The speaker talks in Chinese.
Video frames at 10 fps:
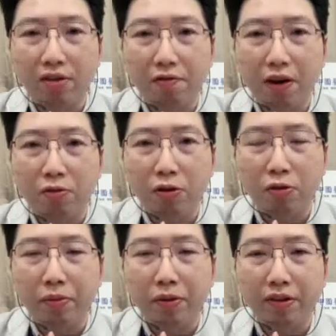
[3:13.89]
至范围
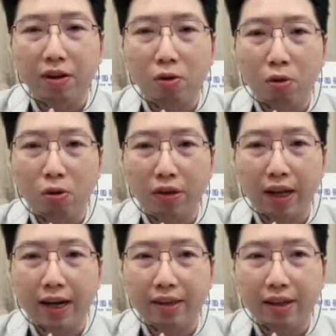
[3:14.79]
会比较扩
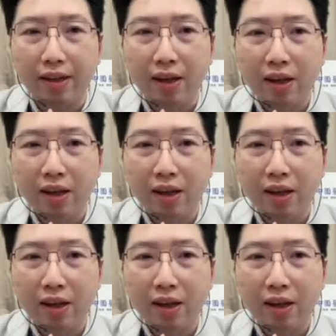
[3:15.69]
大一点。